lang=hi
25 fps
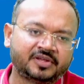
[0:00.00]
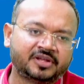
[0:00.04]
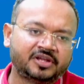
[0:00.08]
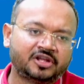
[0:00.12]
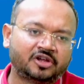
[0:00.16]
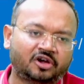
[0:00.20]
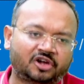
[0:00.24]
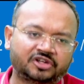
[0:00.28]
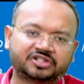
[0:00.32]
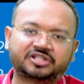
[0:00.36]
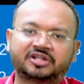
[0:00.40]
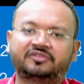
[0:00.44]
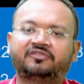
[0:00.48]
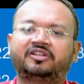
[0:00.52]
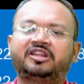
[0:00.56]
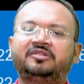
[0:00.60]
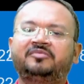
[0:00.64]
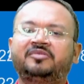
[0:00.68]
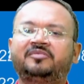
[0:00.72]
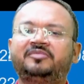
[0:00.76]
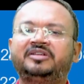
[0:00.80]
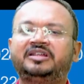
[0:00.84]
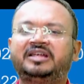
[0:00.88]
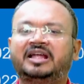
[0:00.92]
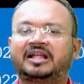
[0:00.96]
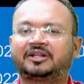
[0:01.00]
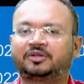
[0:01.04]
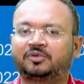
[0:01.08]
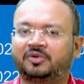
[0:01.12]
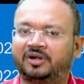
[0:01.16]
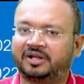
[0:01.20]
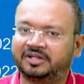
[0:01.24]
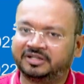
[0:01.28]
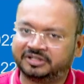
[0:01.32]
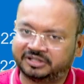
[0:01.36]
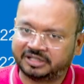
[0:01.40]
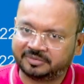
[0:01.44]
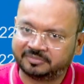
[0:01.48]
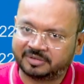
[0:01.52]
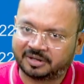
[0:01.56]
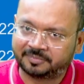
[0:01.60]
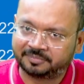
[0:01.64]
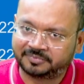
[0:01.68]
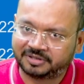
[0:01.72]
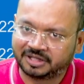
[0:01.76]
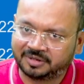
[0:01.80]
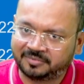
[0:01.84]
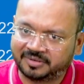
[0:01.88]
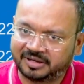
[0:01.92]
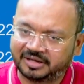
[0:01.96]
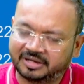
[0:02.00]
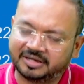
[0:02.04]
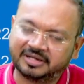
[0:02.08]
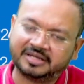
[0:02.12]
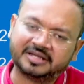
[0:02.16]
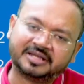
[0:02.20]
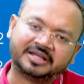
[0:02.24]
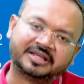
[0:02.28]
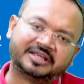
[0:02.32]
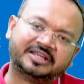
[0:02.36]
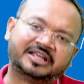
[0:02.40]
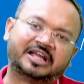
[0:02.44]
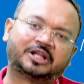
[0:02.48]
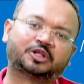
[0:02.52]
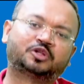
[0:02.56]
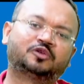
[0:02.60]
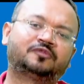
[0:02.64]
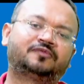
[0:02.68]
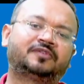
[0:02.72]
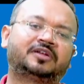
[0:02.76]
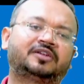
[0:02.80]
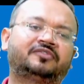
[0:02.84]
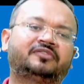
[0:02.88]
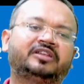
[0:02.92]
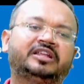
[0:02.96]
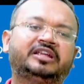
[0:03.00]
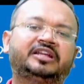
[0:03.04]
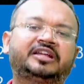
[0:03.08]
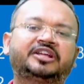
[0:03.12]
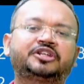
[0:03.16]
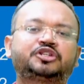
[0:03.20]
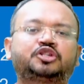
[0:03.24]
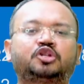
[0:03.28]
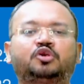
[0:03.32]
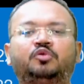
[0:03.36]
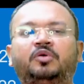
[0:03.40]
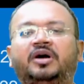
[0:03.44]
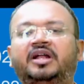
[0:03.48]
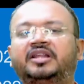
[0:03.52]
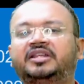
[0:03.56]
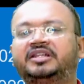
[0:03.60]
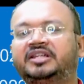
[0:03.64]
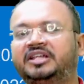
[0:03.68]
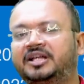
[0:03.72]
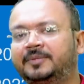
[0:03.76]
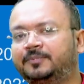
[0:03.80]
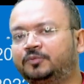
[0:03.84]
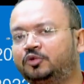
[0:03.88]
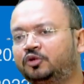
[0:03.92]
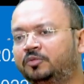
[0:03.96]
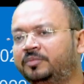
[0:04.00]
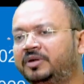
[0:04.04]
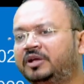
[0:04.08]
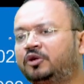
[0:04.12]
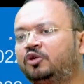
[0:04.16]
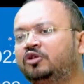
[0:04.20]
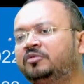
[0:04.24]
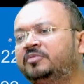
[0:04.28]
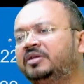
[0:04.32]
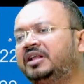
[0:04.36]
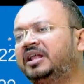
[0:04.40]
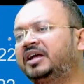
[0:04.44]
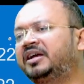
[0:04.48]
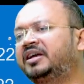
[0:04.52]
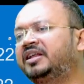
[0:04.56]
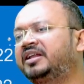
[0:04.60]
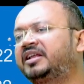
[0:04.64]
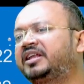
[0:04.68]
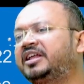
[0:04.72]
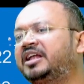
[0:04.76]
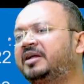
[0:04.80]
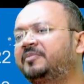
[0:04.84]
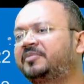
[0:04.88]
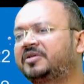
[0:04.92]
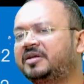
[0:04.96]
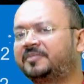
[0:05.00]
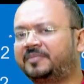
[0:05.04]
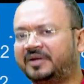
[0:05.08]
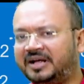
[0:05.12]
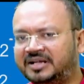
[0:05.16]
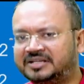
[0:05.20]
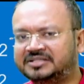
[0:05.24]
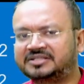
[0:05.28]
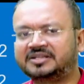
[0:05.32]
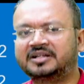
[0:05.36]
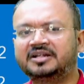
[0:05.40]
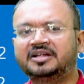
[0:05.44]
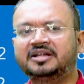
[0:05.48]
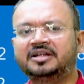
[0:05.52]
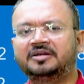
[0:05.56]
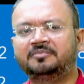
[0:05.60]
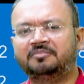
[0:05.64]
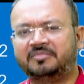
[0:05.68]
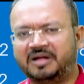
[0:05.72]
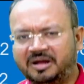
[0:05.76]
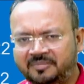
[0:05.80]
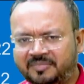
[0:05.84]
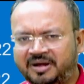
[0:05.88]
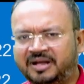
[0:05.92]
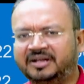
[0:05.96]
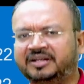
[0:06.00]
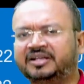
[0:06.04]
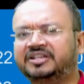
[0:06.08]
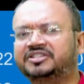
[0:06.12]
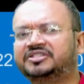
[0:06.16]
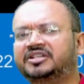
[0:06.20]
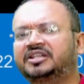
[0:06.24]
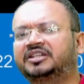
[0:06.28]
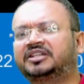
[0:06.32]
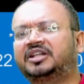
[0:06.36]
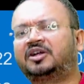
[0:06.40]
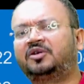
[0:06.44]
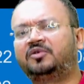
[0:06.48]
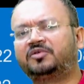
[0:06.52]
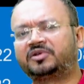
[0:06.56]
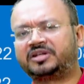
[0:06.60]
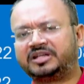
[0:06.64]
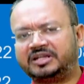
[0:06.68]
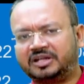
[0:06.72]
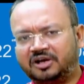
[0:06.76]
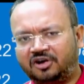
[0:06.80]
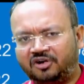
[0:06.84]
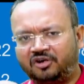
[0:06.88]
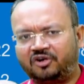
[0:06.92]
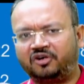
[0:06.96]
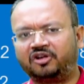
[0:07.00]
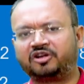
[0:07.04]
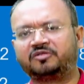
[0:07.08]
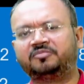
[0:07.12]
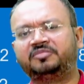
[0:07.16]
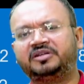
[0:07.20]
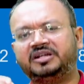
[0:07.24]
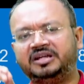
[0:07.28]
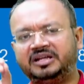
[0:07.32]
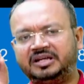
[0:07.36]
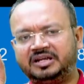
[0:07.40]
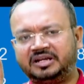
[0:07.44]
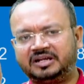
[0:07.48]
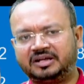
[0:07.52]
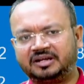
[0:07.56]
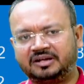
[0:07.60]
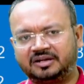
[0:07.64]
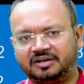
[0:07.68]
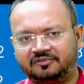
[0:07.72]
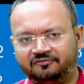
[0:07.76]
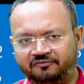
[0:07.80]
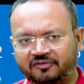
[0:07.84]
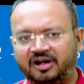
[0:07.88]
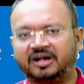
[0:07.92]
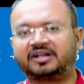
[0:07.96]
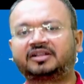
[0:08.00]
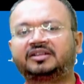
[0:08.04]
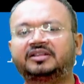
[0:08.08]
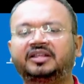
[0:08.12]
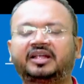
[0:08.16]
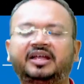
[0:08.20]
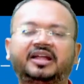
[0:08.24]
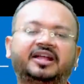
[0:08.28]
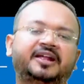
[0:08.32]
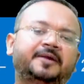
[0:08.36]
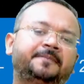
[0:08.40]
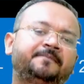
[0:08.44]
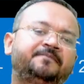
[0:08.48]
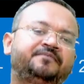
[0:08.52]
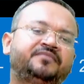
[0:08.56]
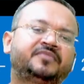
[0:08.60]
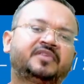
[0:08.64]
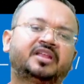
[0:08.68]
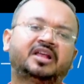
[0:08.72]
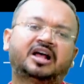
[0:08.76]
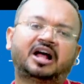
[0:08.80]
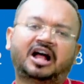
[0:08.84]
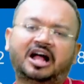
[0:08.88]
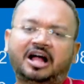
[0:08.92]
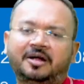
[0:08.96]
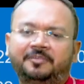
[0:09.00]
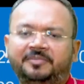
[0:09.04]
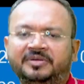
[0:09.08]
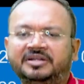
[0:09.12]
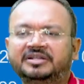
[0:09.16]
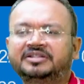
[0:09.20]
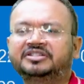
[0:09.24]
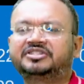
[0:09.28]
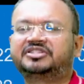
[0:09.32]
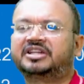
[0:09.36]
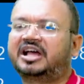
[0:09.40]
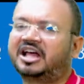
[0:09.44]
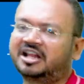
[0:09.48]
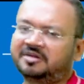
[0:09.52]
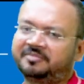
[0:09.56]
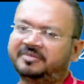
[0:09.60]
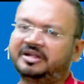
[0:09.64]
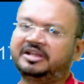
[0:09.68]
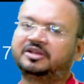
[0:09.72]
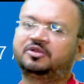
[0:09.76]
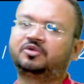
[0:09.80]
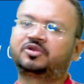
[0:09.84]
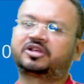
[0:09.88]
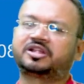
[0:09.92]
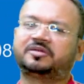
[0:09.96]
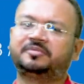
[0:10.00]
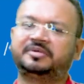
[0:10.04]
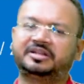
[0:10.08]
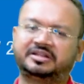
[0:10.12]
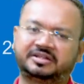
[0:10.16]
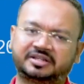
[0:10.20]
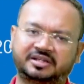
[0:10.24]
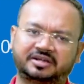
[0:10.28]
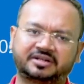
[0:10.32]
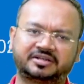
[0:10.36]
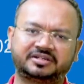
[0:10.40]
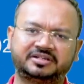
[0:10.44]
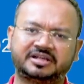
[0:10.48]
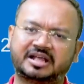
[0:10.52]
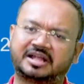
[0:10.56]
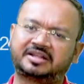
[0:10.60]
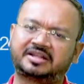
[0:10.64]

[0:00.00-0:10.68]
और जनवरी में भी या तो अंतिम हफ्ते में या तो फरवरी के शुरुआती हफ्तों में कुल मिलाकर के आपके पास मैं मान के चलता हूं कि और भी वक्त है आप इन चार महीनों के भीतर याद